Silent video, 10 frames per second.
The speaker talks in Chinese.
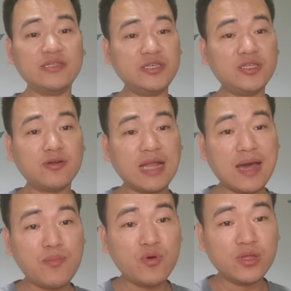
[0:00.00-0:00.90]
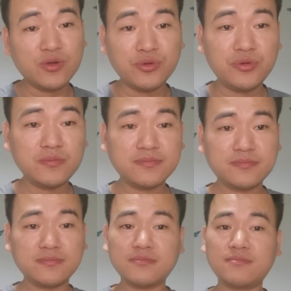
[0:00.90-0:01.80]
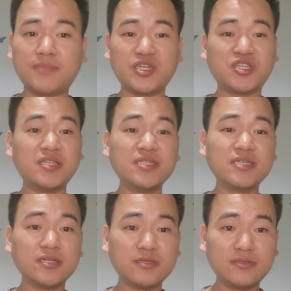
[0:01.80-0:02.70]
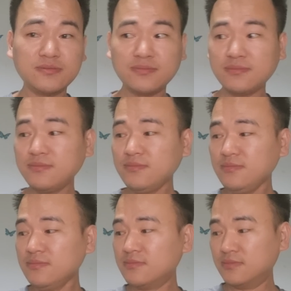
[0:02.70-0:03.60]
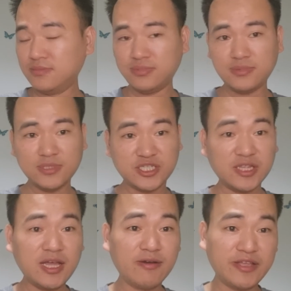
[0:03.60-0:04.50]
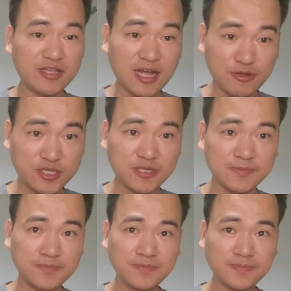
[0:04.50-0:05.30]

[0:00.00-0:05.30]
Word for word: 你一头拉磨的驴，把绳子、绳套给你套起，